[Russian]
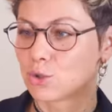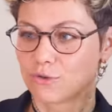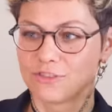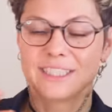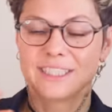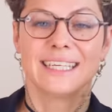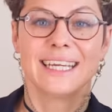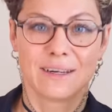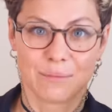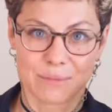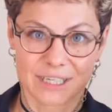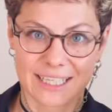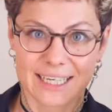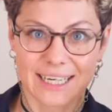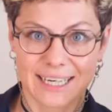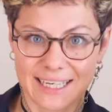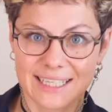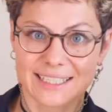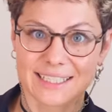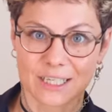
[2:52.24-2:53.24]
все
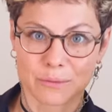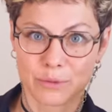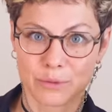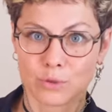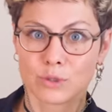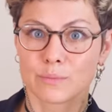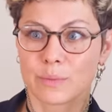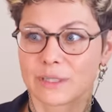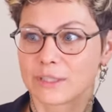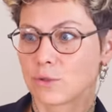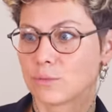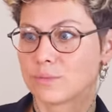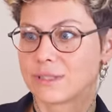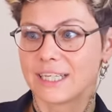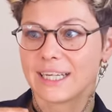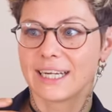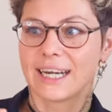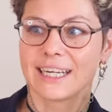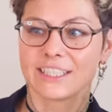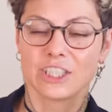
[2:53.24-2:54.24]
модели Acer Pure
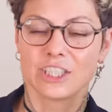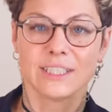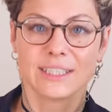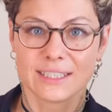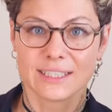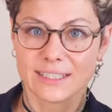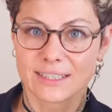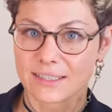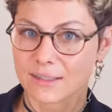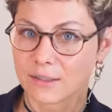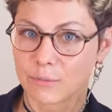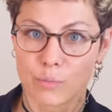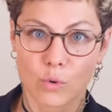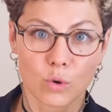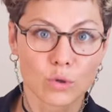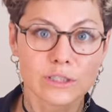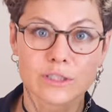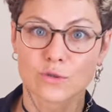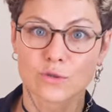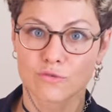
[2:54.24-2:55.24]
способны очистить
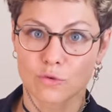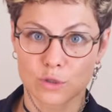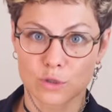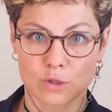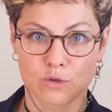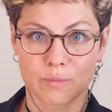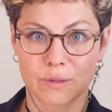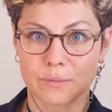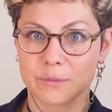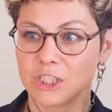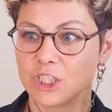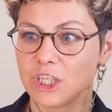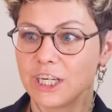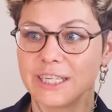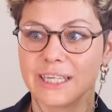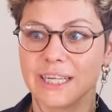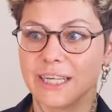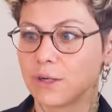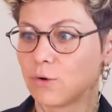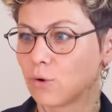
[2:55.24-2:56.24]
полностью воздух в
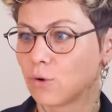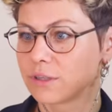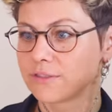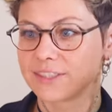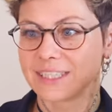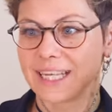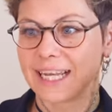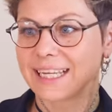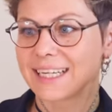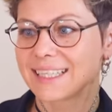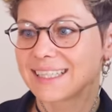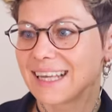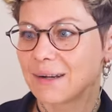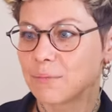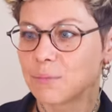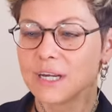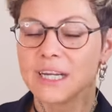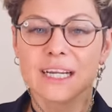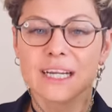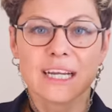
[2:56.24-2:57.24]
от всяких
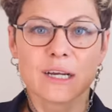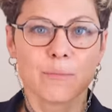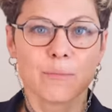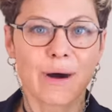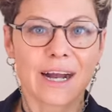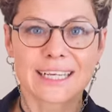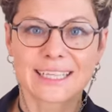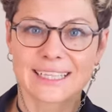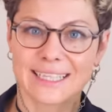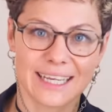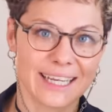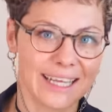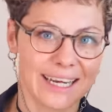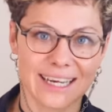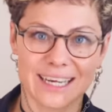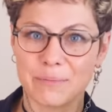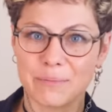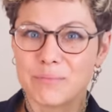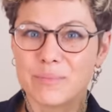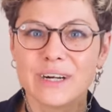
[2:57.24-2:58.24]
там
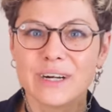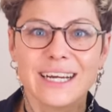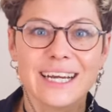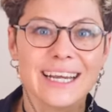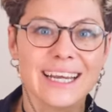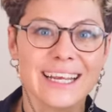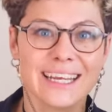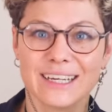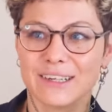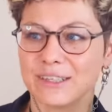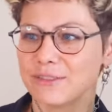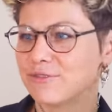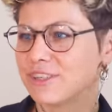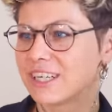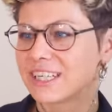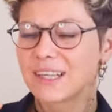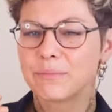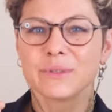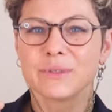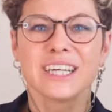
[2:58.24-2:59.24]
бактерий, пыли,
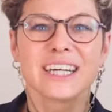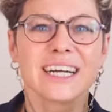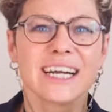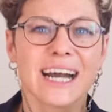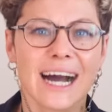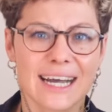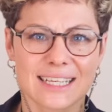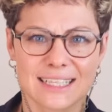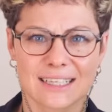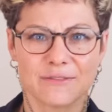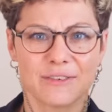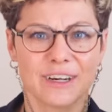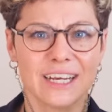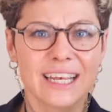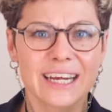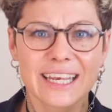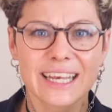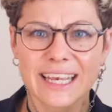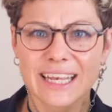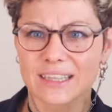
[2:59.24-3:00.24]
выхлопных газов,
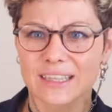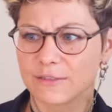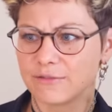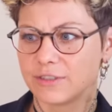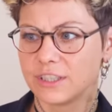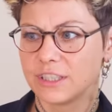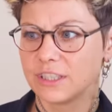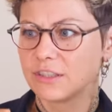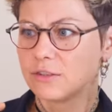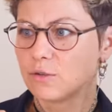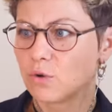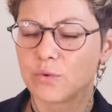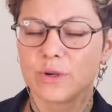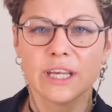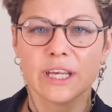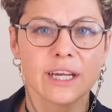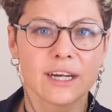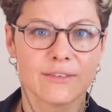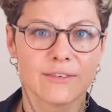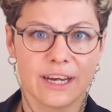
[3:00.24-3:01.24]
аллергенов и
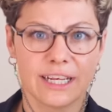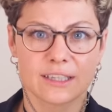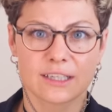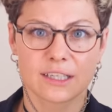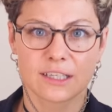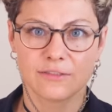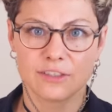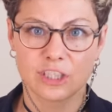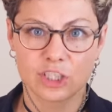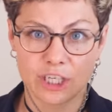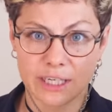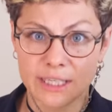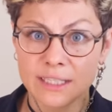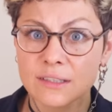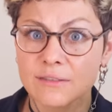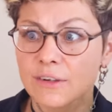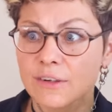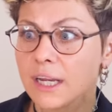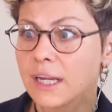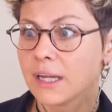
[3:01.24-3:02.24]
других вредных
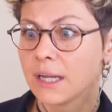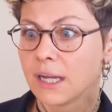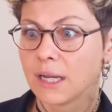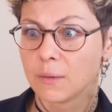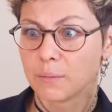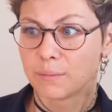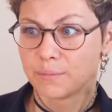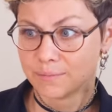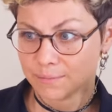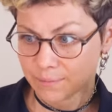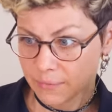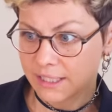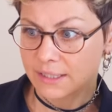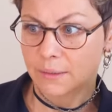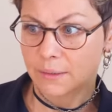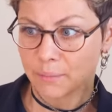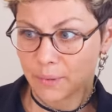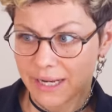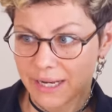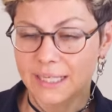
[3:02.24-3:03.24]
веществ.
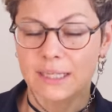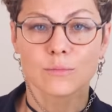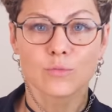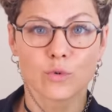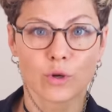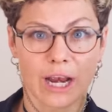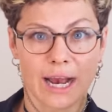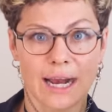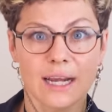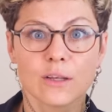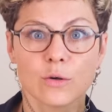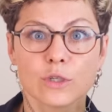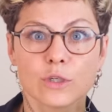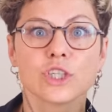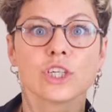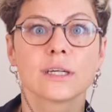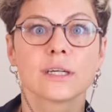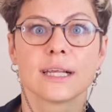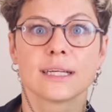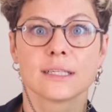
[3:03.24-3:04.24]
Это поэтому реально
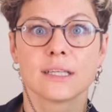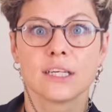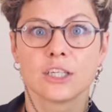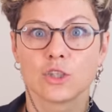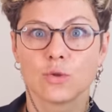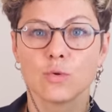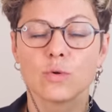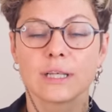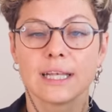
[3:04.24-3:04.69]
очень классная штука